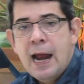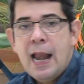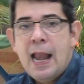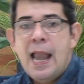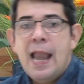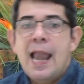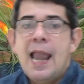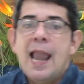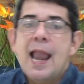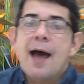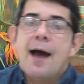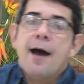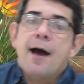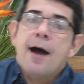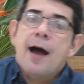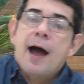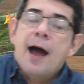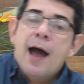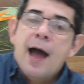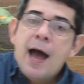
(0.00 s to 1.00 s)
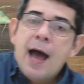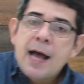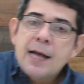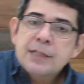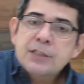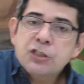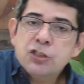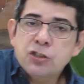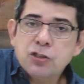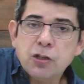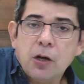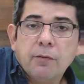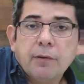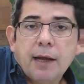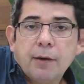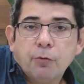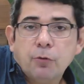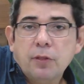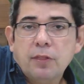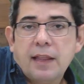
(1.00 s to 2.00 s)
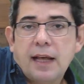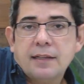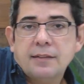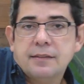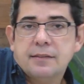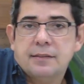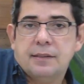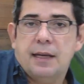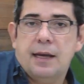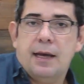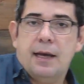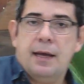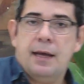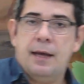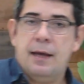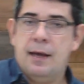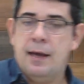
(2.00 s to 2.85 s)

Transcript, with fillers: la sobreabundancia,